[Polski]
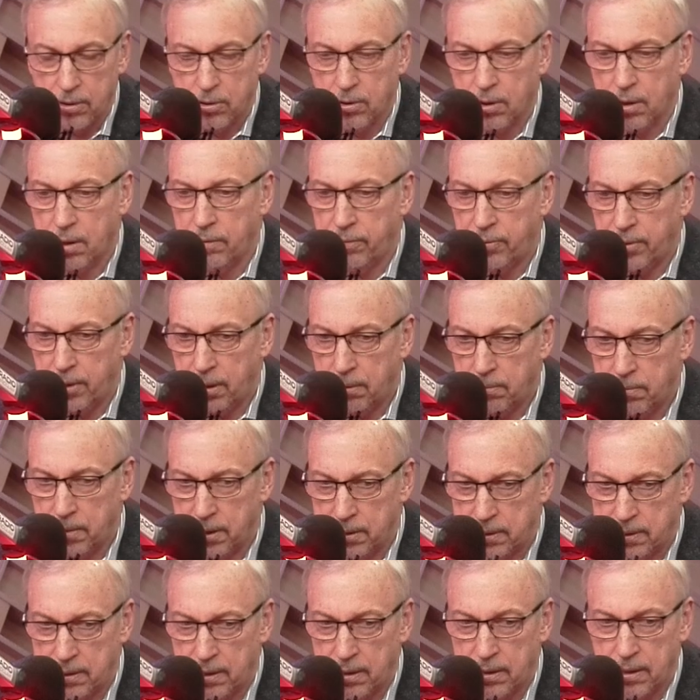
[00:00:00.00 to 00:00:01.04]
TOK FM,
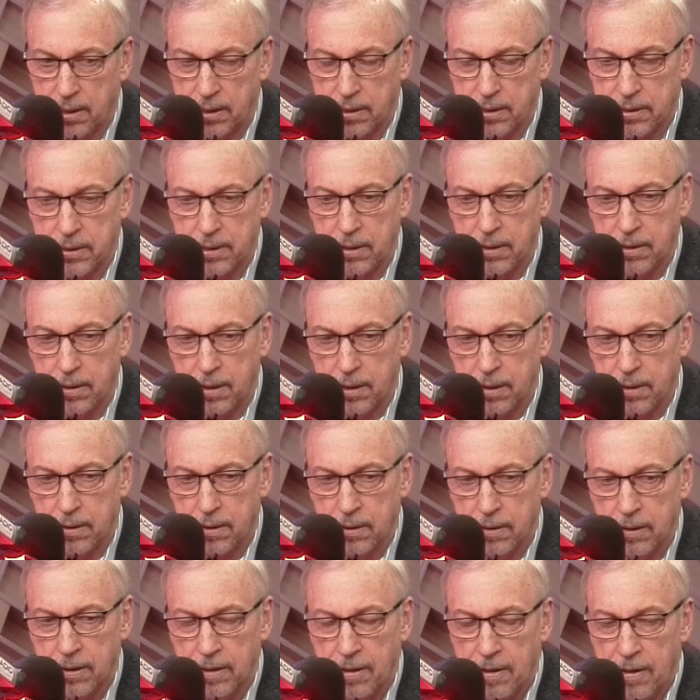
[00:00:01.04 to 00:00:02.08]
etc., etc.
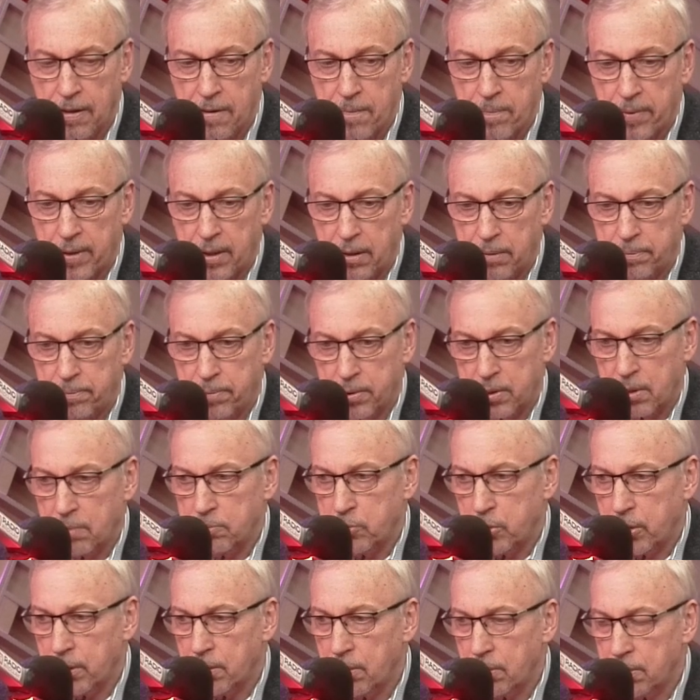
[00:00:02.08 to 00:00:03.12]
Potem
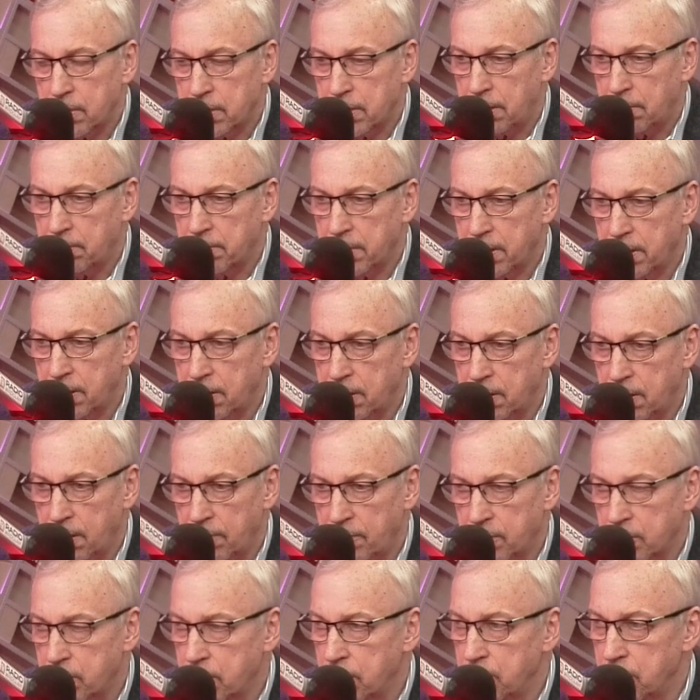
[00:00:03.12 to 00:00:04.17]
przeglądam
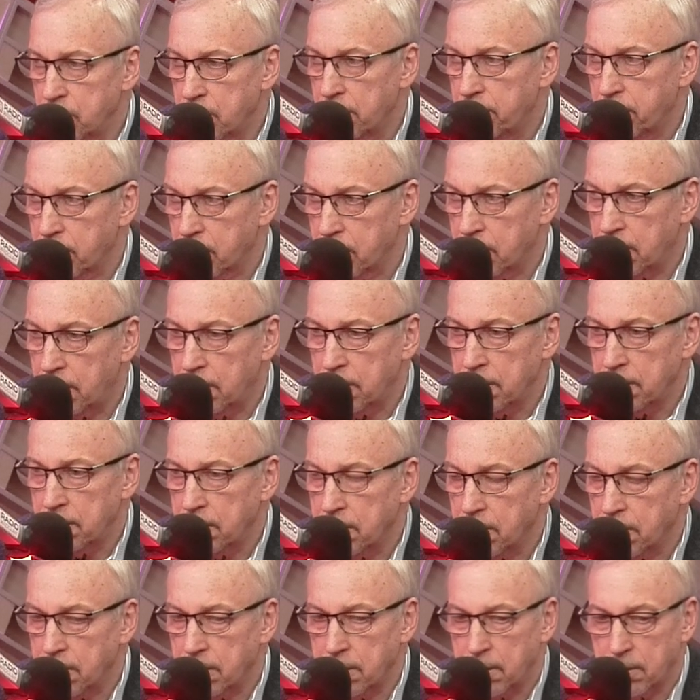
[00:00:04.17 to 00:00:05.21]
najważniejsze portale
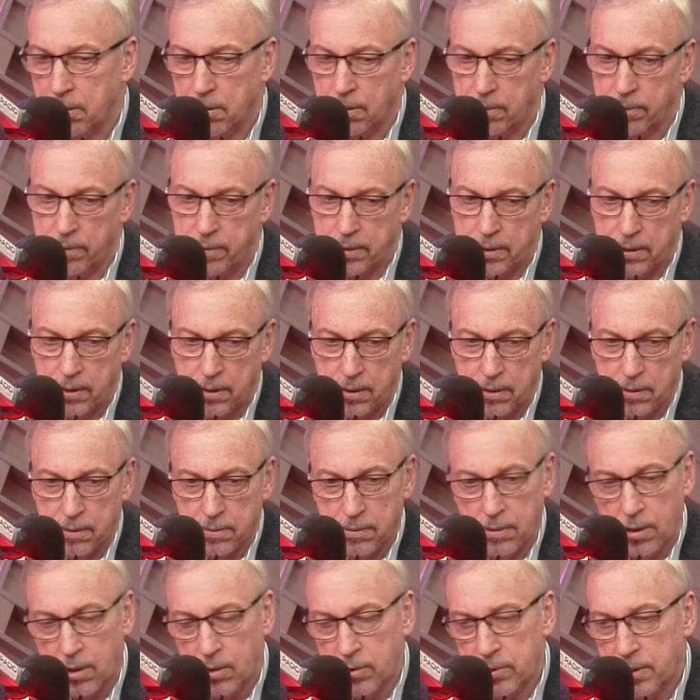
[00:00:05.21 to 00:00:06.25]
internetowe,
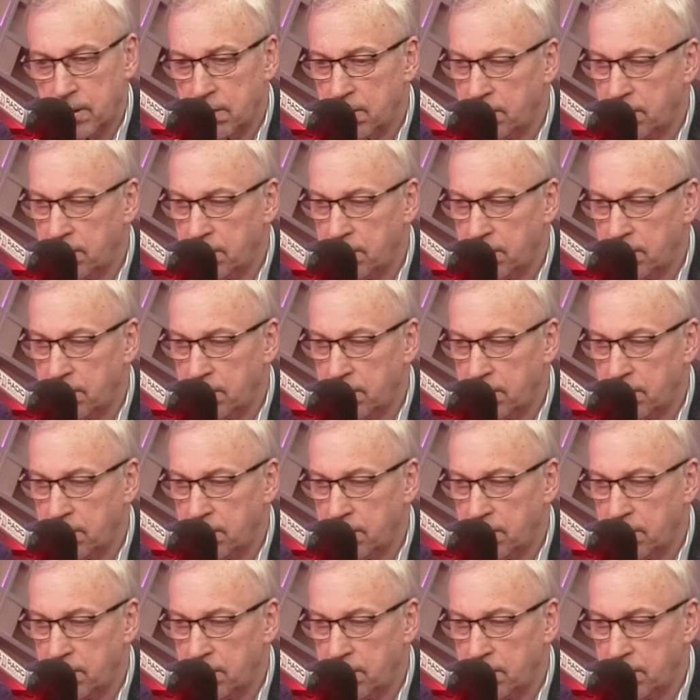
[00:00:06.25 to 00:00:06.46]
One,